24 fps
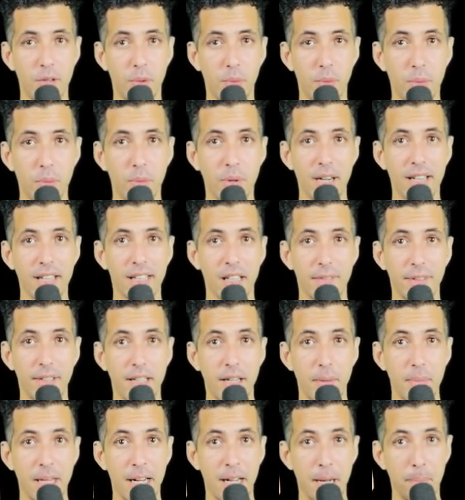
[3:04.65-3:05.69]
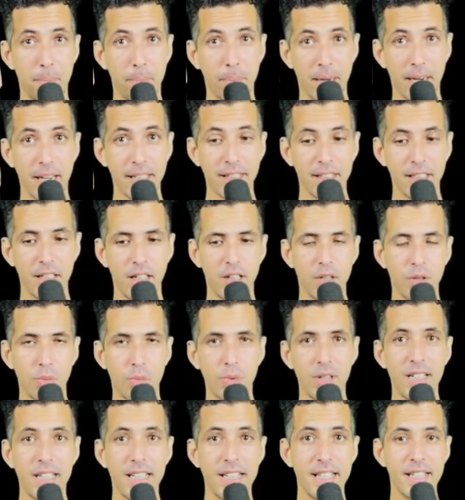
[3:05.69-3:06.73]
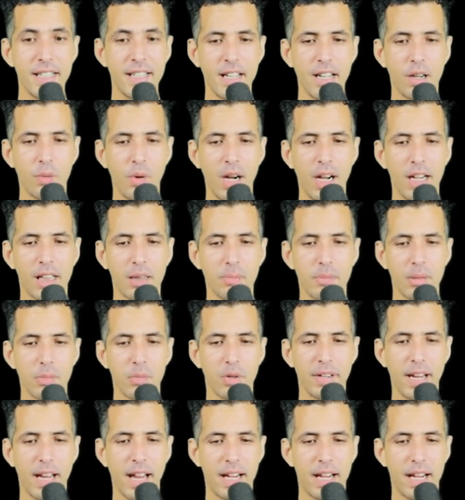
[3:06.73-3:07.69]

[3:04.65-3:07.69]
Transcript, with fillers: هو كرينا به البايند الاول اللي هو واحد الميموري